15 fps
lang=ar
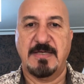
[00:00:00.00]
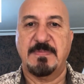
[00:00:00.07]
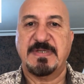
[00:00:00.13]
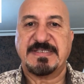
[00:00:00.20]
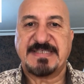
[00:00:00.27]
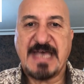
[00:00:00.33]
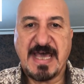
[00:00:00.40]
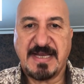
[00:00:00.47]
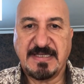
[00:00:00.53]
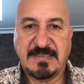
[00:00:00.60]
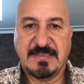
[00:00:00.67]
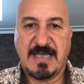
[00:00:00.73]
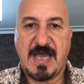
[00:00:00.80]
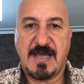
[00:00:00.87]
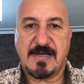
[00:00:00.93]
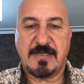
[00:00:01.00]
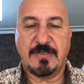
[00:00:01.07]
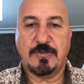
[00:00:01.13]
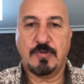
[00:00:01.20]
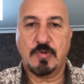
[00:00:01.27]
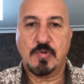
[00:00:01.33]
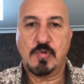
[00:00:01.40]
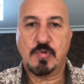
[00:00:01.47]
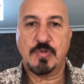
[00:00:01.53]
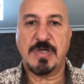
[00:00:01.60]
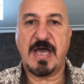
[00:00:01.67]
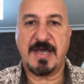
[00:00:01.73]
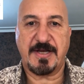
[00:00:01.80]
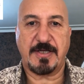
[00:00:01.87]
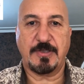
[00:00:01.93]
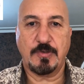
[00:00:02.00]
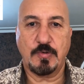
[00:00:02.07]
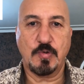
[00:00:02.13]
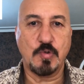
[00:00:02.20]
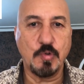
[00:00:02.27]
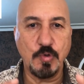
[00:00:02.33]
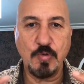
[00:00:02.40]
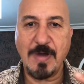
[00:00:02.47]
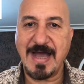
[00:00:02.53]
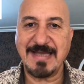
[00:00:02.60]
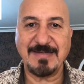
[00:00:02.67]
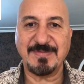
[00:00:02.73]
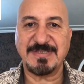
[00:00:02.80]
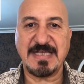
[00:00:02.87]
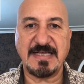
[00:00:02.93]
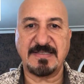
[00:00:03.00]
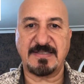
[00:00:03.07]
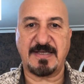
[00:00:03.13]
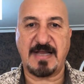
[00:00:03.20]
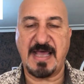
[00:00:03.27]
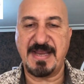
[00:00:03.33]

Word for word: من صار عندي حرق الدهون حرق الدهون وأنا مسيطر